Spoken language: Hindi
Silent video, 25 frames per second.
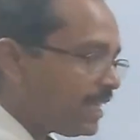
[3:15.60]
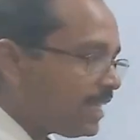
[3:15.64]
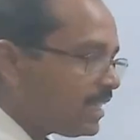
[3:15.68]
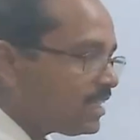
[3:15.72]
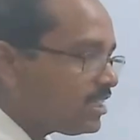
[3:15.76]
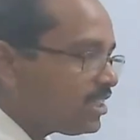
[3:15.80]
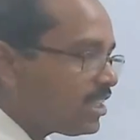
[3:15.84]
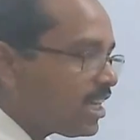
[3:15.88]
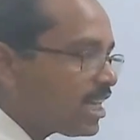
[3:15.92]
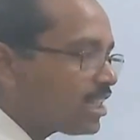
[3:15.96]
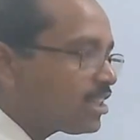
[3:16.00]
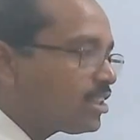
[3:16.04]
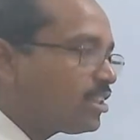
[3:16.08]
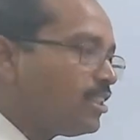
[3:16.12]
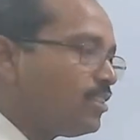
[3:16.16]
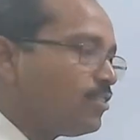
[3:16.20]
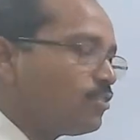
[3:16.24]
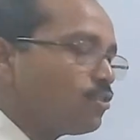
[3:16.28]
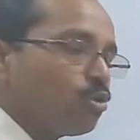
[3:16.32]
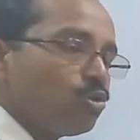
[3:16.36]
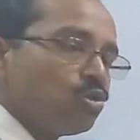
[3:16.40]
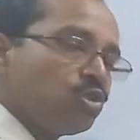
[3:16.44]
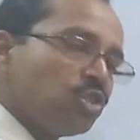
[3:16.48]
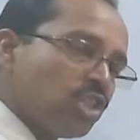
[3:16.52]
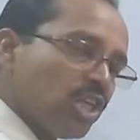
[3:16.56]
एक हजार
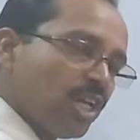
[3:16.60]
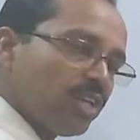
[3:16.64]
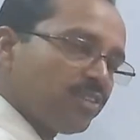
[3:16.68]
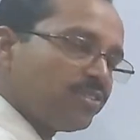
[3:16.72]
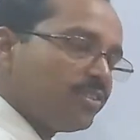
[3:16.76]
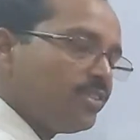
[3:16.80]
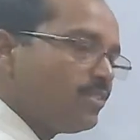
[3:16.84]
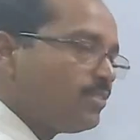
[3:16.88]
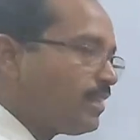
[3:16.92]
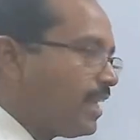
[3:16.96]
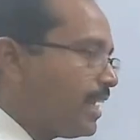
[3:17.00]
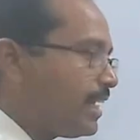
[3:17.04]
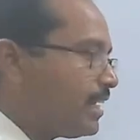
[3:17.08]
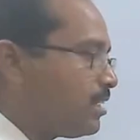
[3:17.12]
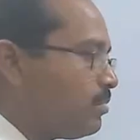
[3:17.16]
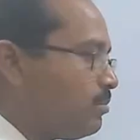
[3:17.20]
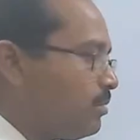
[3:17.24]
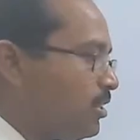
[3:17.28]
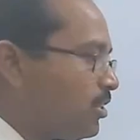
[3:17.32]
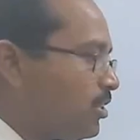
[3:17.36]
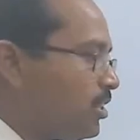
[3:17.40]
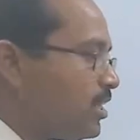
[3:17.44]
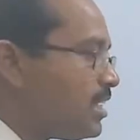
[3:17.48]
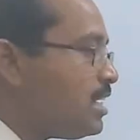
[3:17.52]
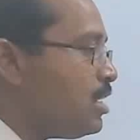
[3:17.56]
तीन सौ छियासी
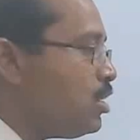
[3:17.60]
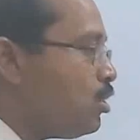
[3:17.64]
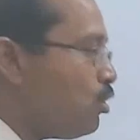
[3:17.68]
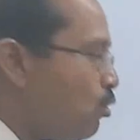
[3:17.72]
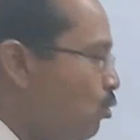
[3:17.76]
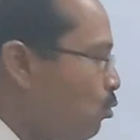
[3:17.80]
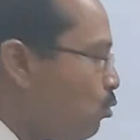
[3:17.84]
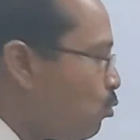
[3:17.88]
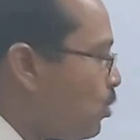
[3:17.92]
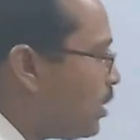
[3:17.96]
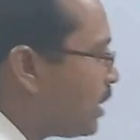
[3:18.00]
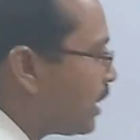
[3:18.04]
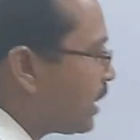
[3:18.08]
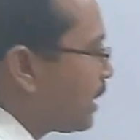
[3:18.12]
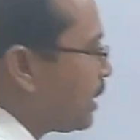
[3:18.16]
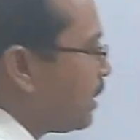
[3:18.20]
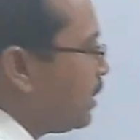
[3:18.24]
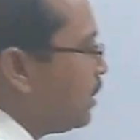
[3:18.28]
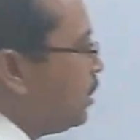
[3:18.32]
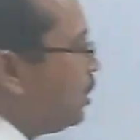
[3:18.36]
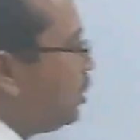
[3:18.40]
सेंटीमीटर वर्ग